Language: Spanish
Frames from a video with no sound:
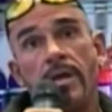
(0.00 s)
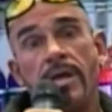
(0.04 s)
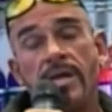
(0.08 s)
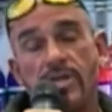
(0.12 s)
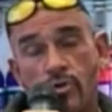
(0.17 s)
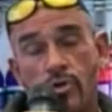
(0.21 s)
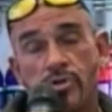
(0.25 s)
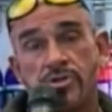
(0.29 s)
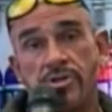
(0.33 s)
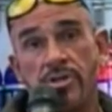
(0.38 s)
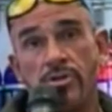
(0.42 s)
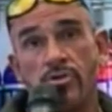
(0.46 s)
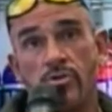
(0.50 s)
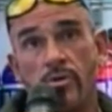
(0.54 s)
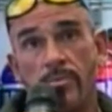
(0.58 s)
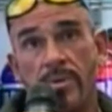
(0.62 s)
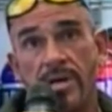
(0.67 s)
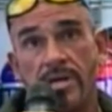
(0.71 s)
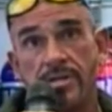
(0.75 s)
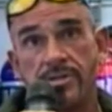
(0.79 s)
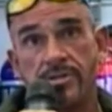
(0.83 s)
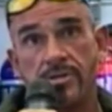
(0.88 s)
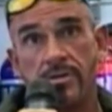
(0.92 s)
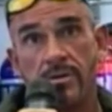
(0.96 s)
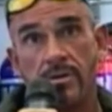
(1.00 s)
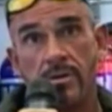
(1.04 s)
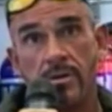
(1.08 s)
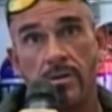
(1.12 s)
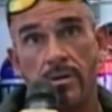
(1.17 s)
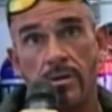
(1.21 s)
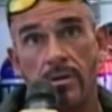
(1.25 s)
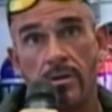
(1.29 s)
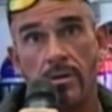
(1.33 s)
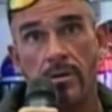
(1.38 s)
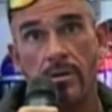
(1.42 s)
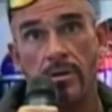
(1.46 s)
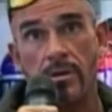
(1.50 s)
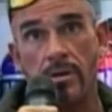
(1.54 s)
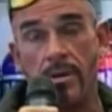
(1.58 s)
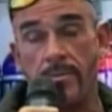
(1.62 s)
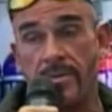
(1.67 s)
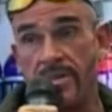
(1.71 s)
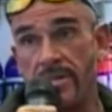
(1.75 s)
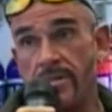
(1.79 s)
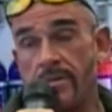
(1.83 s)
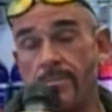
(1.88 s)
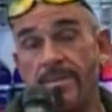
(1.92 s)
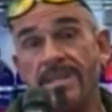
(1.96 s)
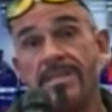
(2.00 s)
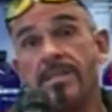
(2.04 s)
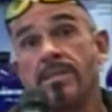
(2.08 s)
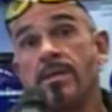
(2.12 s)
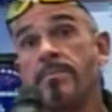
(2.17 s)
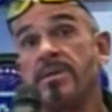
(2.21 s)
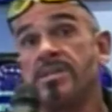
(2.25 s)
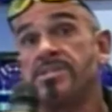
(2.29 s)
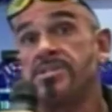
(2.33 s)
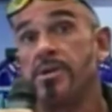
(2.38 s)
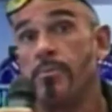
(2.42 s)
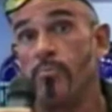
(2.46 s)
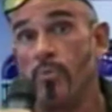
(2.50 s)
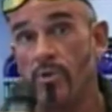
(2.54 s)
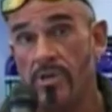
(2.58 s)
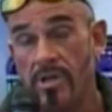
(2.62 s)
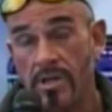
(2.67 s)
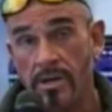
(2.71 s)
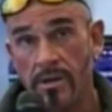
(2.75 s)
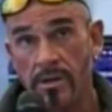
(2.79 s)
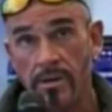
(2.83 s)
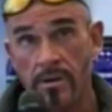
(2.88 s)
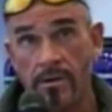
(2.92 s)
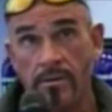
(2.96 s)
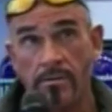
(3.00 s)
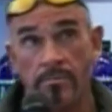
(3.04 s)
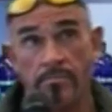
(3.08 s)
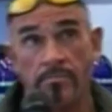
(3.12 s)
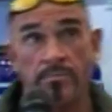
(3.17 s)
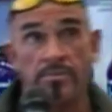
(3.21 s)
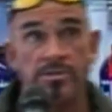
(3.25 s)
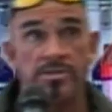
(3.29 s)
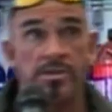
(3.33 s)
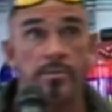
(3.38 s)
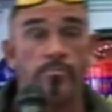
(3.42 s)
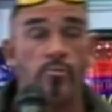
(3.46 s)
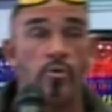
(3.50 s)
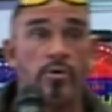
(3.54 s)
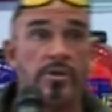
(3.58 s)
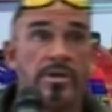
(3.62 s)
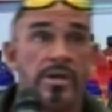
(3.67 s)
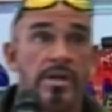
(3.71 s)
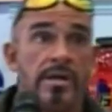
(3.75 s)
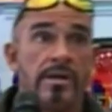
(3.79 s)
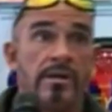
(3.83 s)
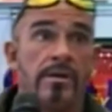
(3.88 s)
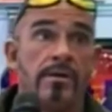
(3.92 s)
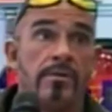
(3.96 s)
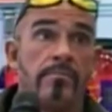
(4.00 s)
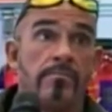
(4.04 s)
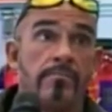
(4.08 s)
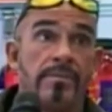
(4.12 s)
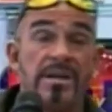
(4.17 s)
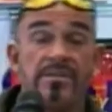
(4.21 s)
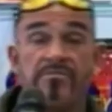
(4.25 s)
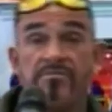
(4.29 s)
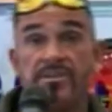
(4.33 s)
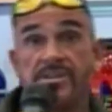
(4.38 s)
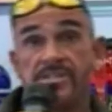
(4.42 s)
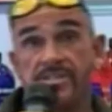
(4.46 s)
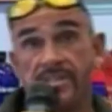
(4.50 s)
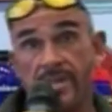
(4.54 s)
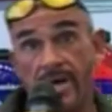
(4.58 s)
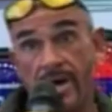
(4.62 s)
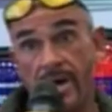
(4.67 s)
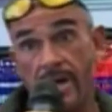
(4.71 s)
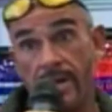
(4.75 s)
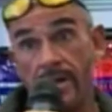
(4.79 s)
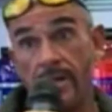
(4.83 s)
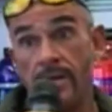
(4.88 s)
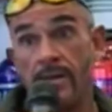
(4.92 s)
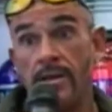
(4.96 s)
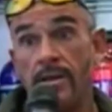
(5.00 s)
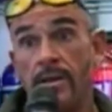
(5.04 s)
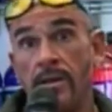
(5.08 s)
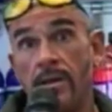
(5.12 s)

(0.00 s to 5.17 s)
Esos síntomas, que evidentemente también pueden, se pueden manifestar